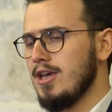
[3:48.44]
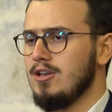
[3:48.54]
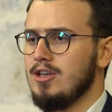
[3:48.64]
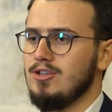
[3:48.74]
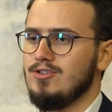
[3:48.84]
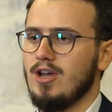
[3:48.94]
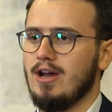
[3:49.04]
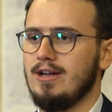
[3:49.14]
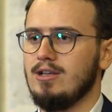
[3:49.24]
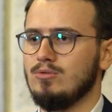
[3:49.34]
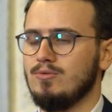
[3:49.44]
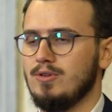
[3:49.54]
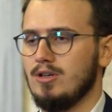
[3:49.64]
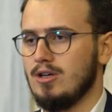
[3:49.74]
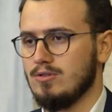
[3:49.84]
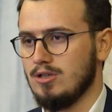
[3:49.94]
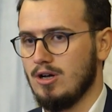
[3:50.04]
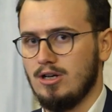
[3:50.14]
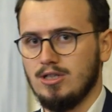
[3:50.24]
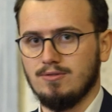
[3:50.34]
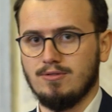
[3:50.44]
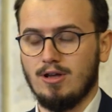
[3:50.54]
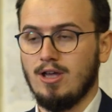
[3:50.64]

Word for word: اِنِّي جَاعِلٌ فِي الْاَرْضِ خَلِيفَ